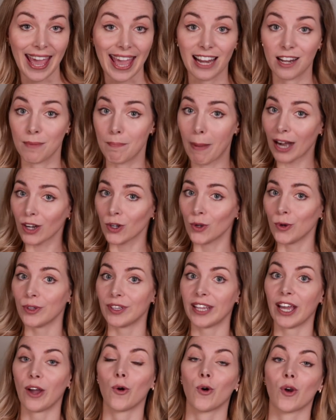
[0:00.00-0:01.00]
el barco
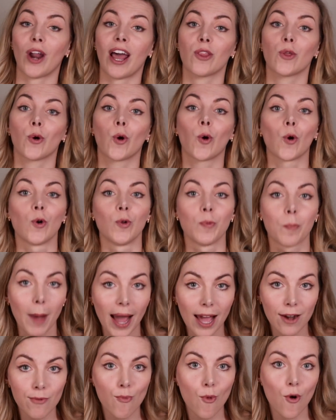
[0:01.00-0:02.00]
decorado con
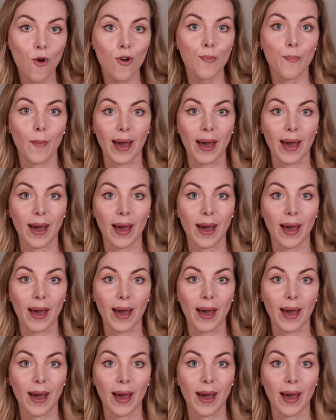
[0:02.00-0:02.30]
mármol,